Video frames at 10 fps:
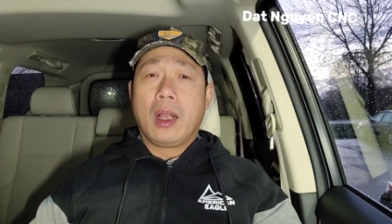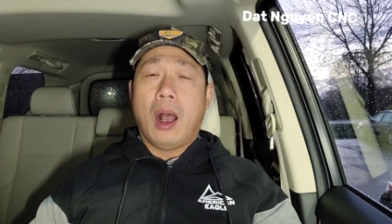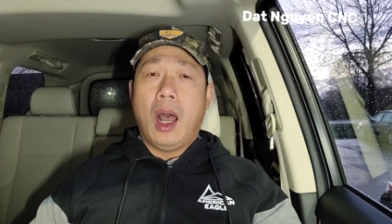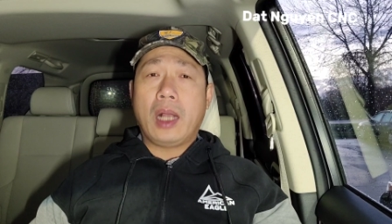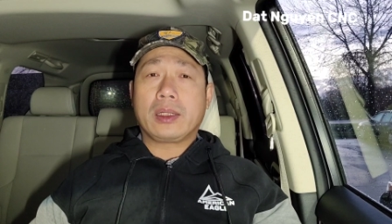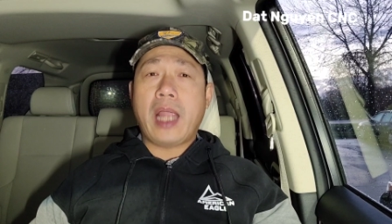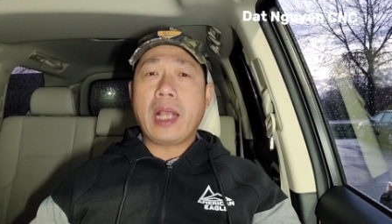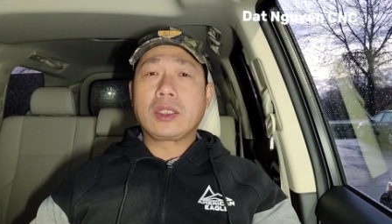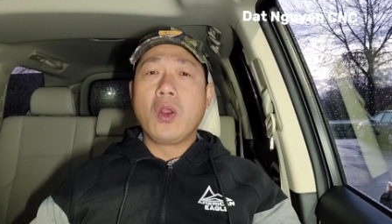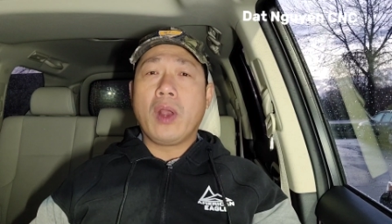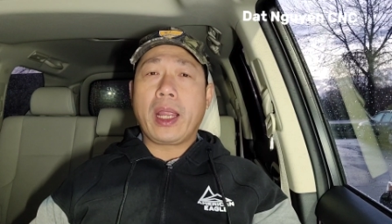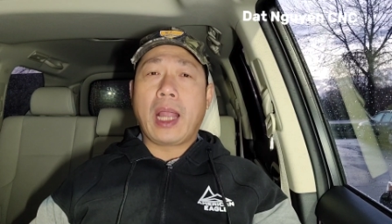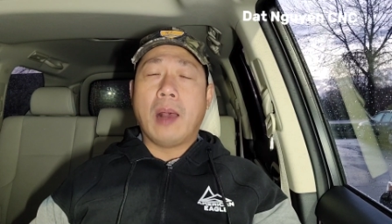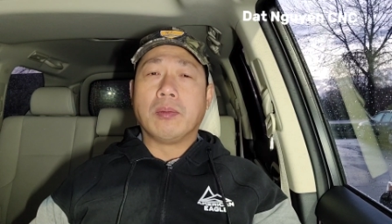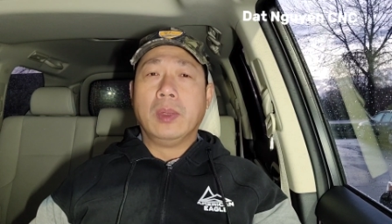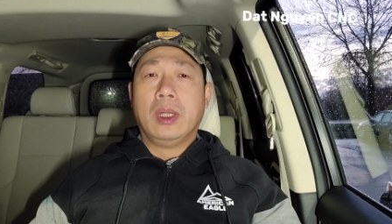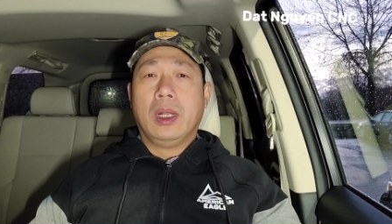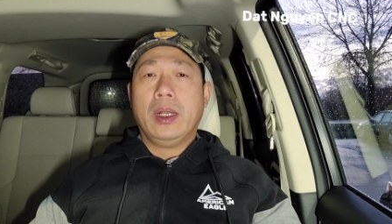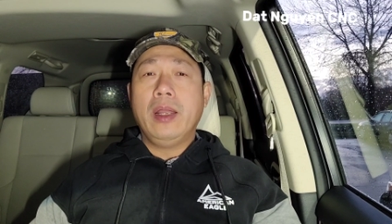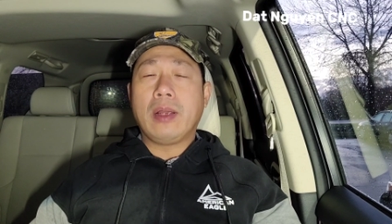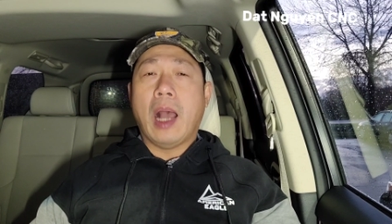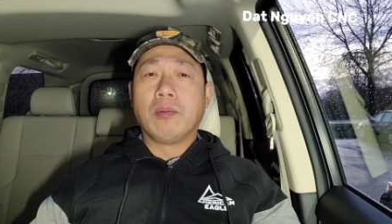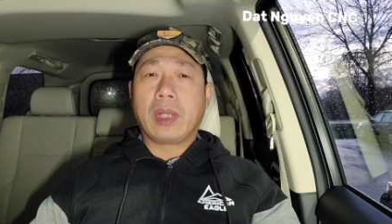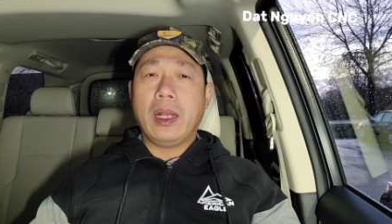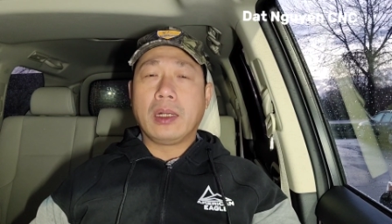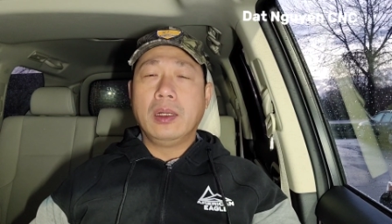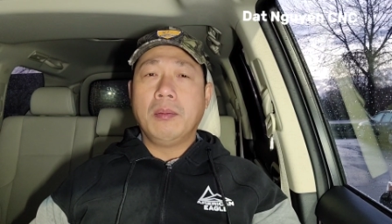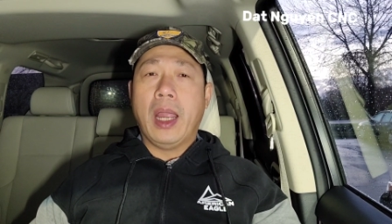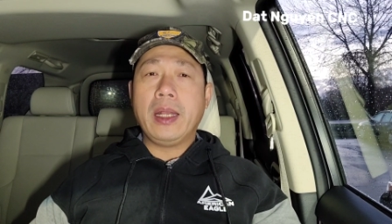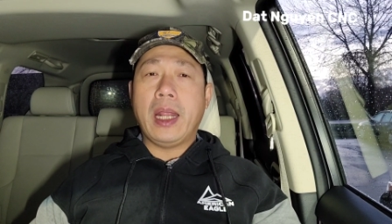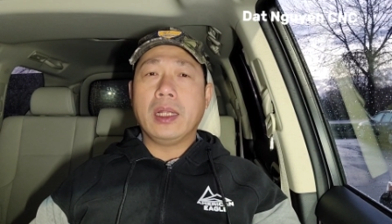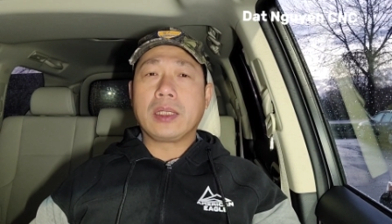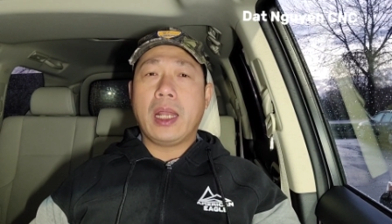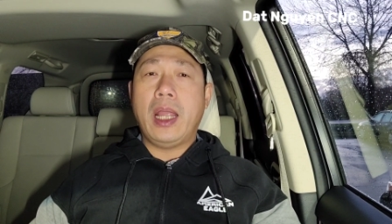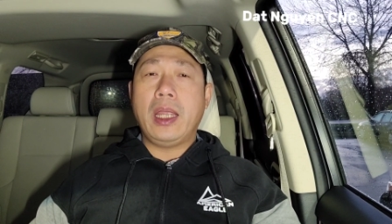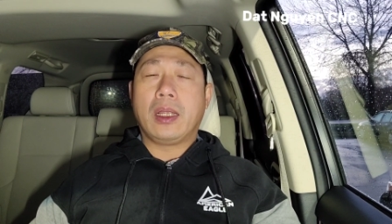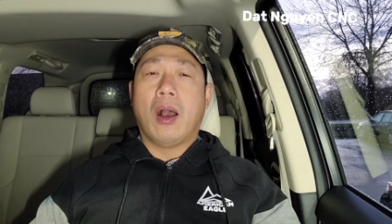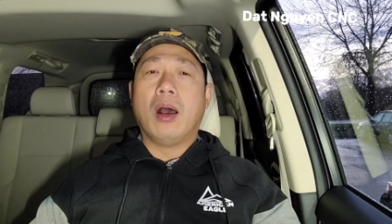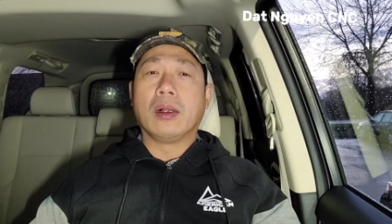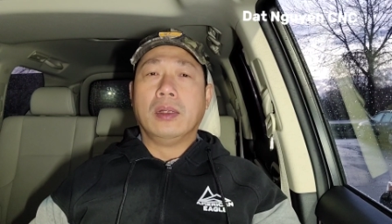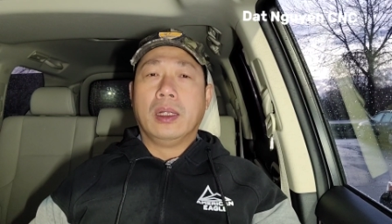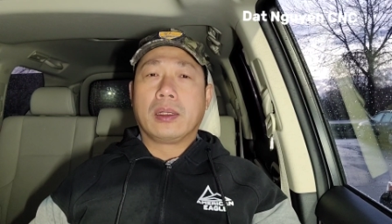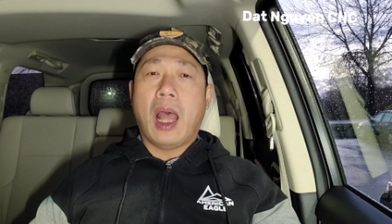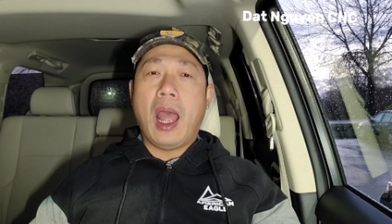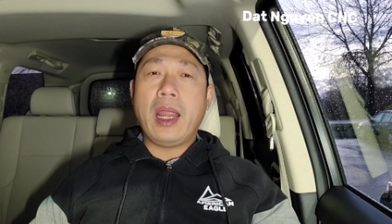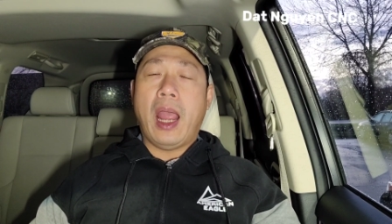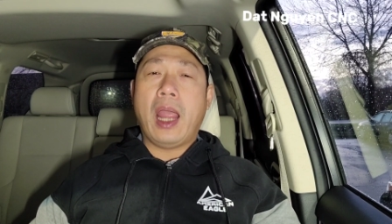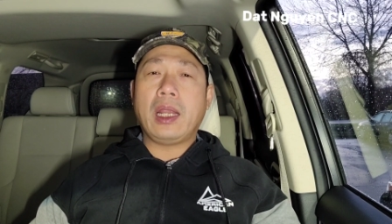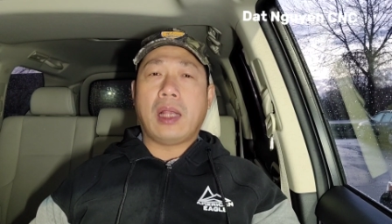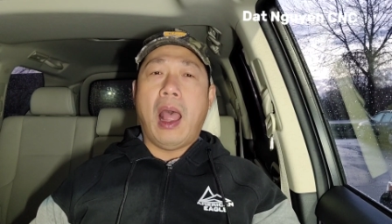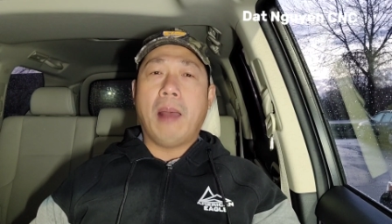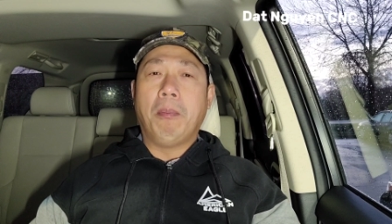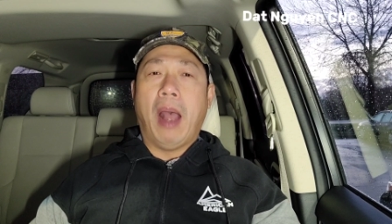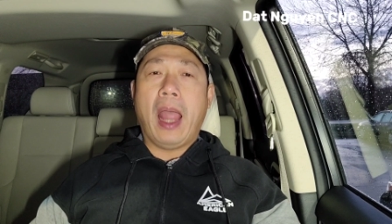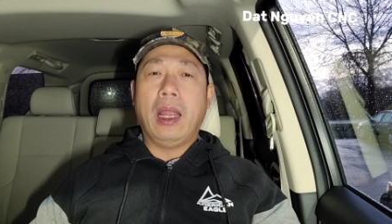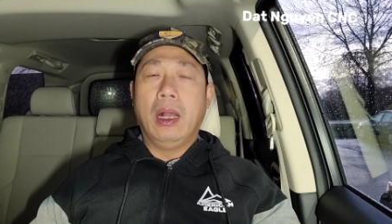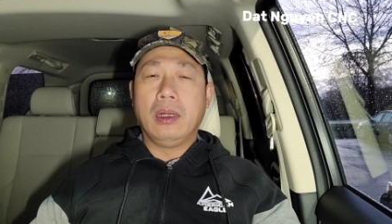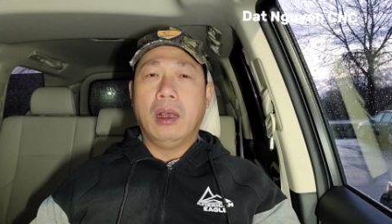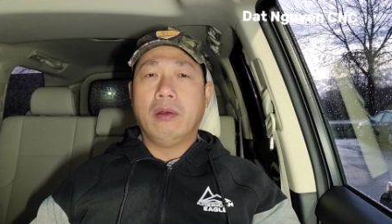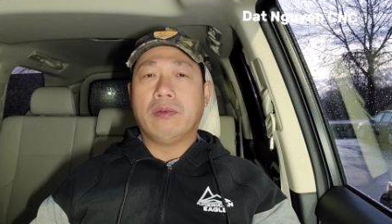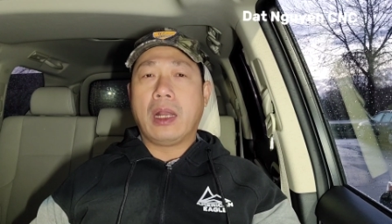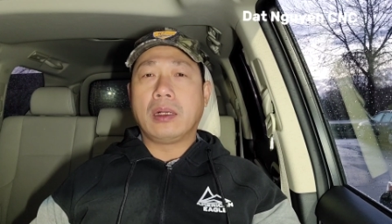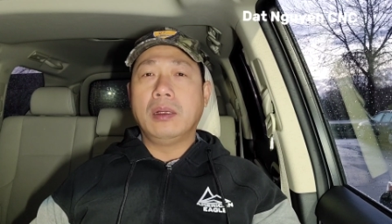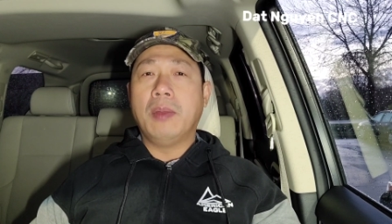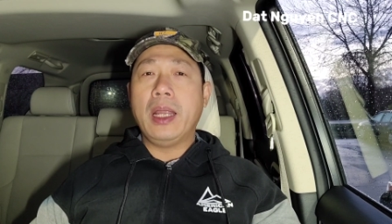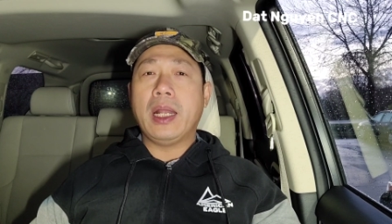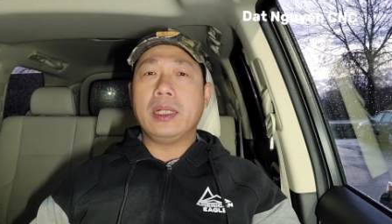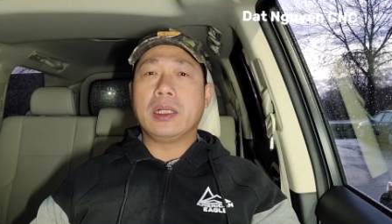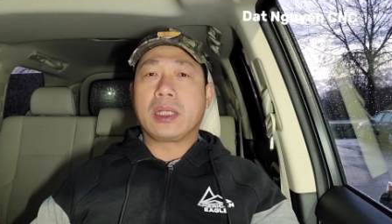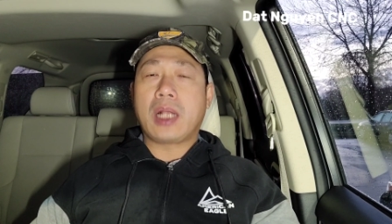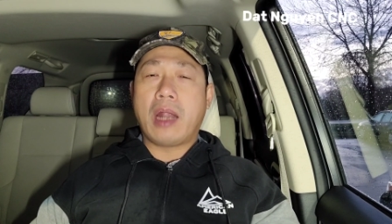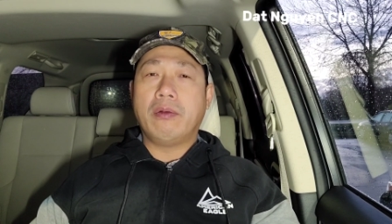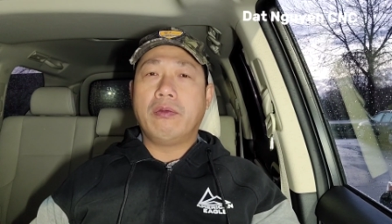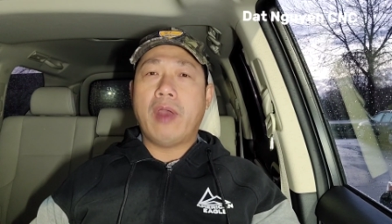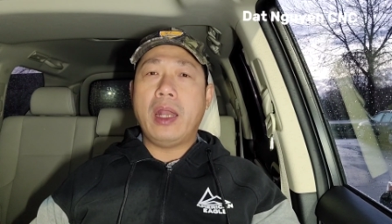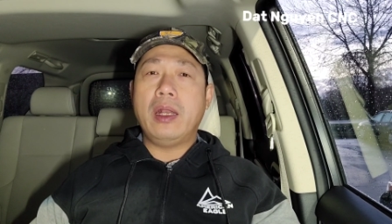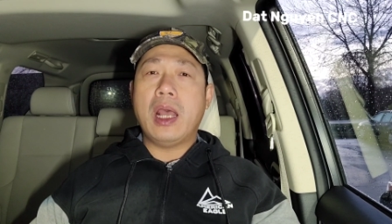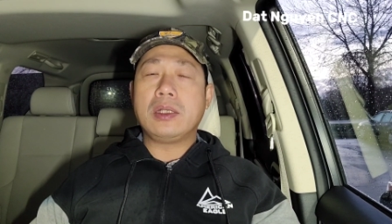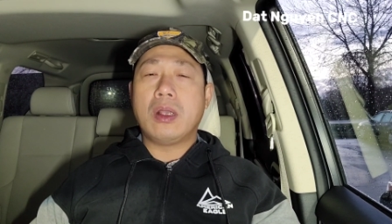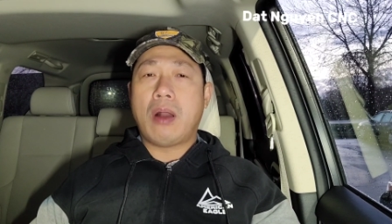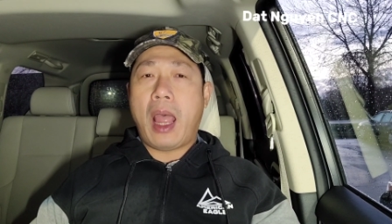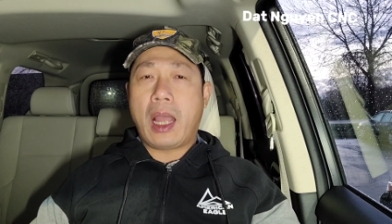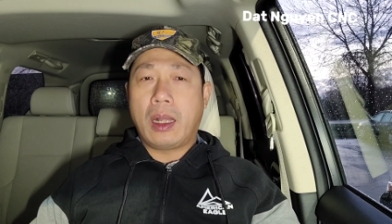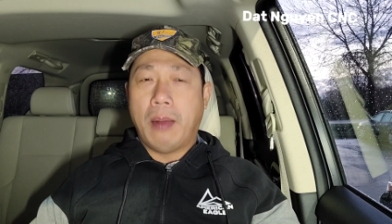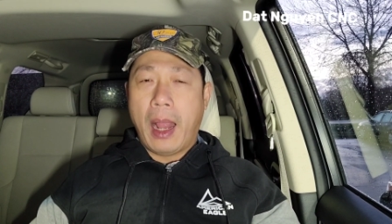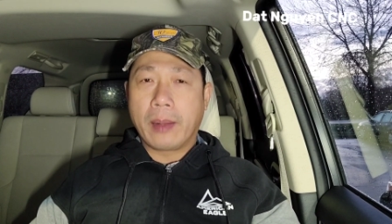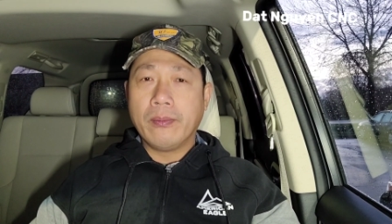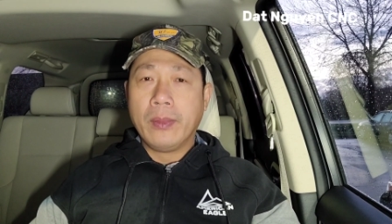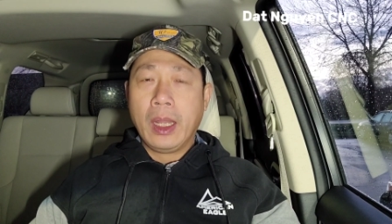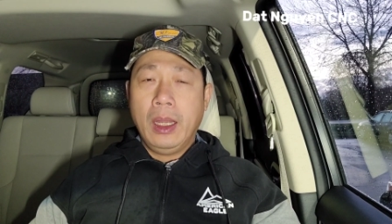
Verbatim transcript: có sáng suốt hay không nếu không thì đất nước Mỹ này nó sẽ đi còn tại hại thảm bại hơn nữa và đất nước Mỹ này nó sẽ thành Venezuela các bạn